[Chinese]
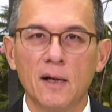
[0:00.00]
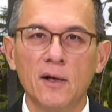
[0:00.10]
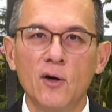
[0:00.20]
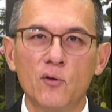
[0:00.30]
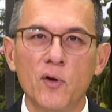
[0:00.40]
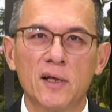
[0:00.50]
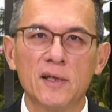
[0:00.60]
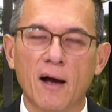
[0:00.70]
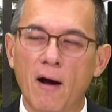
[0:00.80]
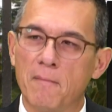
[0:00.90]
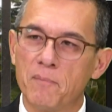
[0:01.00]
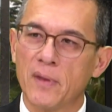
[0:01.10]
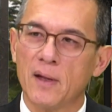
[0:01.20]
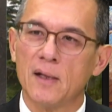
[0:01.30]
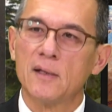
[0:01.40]
六月一号，
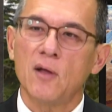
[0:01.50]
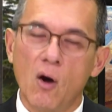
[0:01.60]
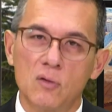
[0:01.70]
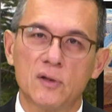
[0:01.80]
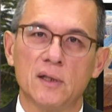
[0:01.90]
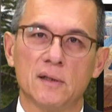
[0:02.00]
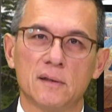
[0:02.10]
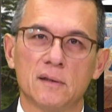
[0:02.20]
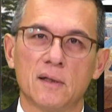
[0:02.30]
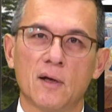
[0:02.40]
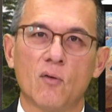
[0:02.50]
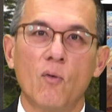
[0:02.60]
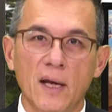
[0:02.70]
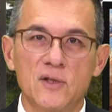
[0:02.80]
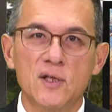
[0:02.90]
到底
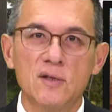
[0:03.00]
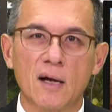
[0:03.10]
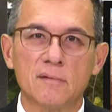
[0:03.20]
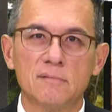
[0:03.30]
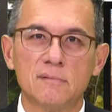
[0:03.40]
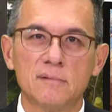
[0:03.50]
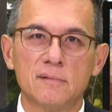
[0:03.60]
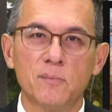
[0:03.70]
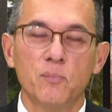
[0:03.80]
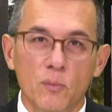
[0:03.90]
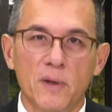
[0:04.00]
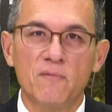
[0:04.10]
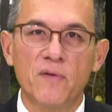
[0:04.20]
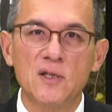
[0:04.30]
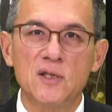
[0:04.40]
外星人、不明
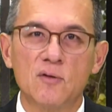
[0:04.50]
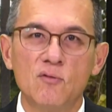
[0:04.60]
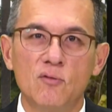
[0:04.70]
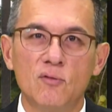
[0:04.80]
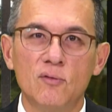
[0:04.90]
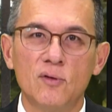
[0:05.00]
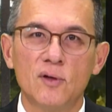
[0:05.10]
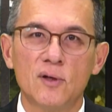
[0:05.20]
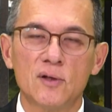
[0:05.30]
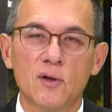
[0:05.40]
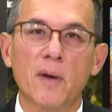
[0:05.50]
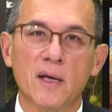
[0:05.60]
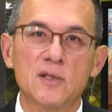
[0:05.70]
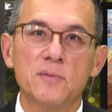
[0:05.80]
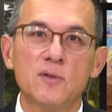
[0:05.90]
飞行物，对不
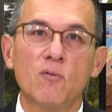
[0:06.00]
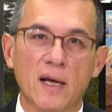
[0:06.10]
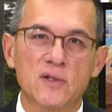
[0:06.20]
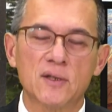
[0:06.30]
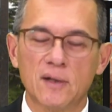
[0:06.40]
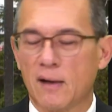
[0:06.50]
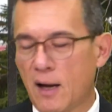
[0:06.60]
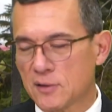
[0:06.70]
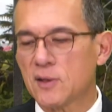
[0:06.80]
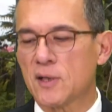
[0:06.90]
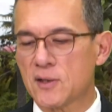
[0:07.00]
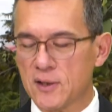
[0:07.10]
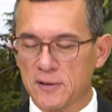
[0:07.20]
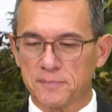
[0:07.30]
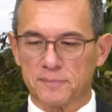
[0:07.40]
对？是不是外星人？哈，这件
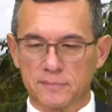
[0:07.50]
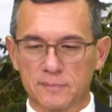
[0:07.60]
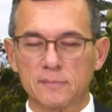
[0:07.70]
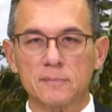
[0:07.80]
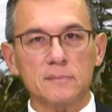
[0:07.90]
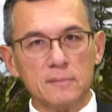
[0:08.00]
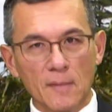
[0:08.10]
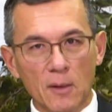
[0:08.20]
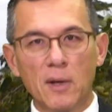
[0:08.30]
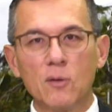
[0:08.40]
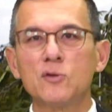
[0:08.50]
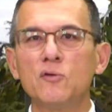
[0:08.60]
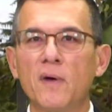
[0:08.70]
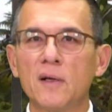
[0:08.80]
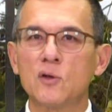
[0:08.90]
事，美国
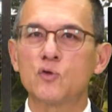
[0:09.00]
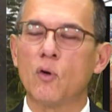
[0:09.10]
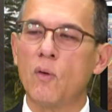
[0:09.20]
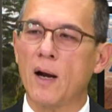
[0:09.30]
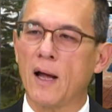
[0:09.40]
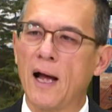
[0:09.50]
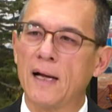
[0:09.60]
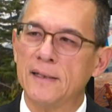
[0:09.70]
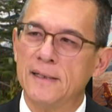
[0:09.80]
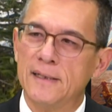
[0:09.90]
军方要说话了哈。